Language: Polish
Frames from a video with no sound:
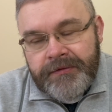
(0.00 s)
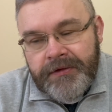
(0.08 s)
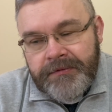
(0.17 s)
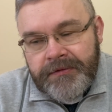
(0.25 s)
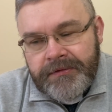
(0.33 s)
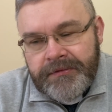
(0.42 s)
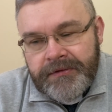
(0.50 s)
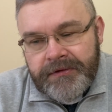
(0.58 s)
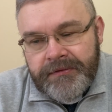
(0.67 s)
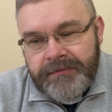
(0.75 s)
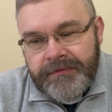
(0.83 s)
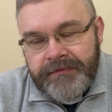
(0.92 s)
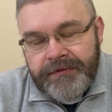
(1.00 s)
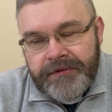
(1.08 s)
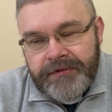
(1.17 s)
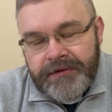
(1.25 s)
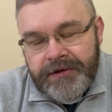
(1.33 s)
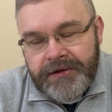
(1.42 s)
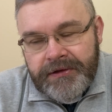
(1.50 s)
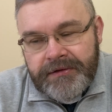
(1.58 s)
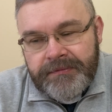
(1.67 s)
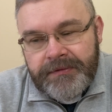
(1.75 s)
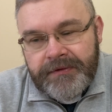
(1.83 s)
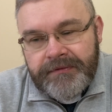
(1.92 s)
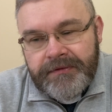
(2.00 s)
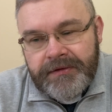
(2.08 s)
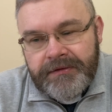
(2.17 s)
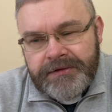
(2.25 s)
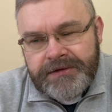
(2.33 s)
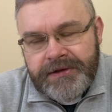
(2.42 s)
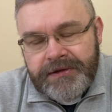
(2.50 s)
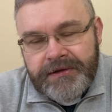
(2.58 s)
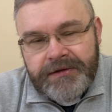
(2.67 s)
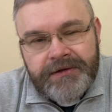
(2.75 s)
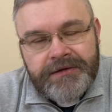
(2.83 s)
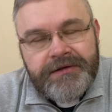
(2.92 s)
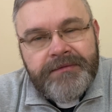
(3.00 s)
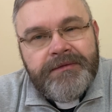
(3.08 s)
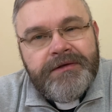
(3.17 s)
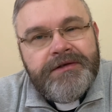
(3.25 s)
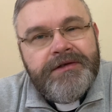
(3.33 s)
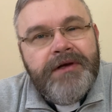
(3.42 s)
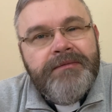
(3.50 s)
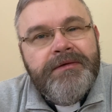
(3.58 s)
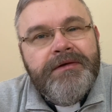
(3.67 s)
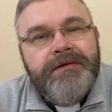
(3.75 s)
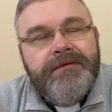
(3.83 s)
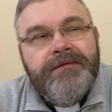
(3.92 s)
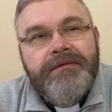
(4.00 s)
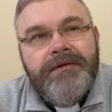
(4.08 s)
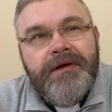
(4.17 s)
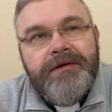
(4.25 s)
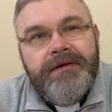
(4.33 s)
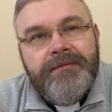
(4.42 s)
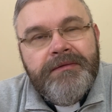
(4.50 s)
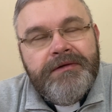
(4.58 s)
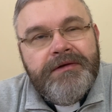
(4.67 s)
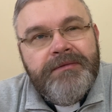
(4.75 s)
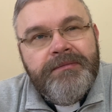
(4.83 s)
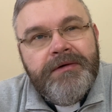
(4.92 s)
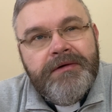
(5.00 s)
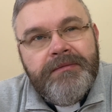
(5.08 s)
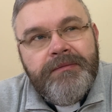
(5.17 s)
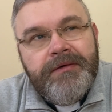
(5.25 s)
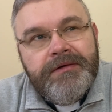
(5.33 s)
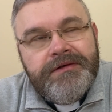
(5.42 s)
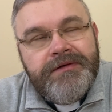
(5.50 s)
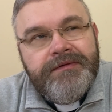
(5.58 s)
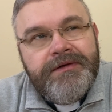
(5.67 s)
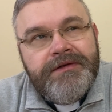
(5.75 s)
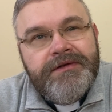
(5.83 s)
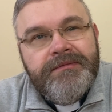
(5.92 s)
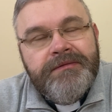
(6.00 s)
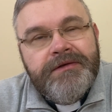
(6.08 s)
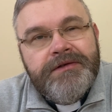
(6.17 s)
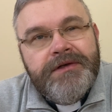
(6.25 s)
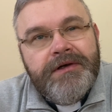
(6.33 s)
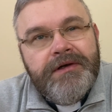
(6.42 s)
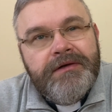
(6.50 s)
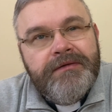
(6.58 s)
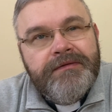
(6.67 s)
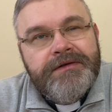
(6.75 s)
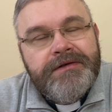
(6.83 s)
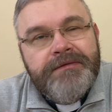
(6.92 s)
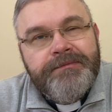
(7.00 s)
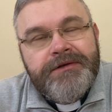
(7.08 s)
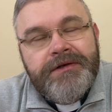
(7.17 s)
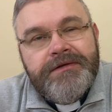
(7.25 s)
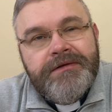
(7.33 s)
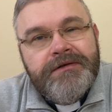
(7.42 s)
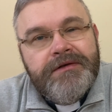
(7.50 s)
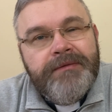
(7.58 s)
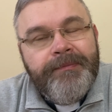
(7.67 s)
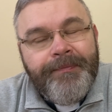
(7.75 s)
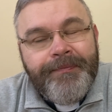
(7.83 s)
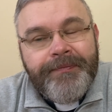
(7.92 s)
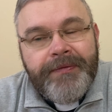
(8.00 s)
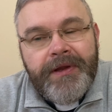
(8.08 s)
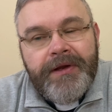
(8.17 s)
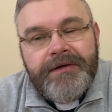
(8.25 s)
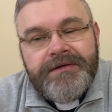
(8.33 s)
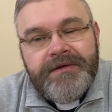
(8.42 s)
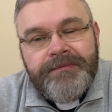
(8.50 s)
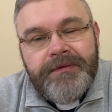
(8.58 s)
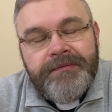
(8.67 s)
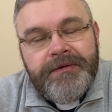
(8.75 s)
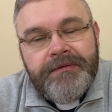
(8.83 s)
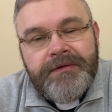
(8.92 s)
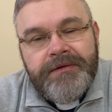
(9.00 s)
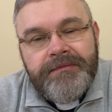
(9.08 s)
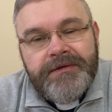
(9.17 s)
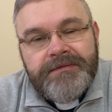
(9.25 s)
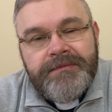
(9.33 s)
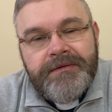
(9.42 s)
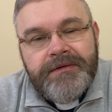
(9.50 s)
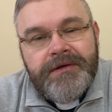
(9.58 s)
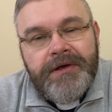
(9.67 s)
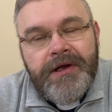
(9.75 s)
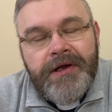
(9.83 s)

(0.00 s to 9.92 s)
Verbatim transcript: głową której mówi Kochelet, prawda, zakryte ciemnościami. Adam od tej pory błądzi w tych ciemnościach, a to wszystko przez to, że mm, zapomniał, kim jest Bóg.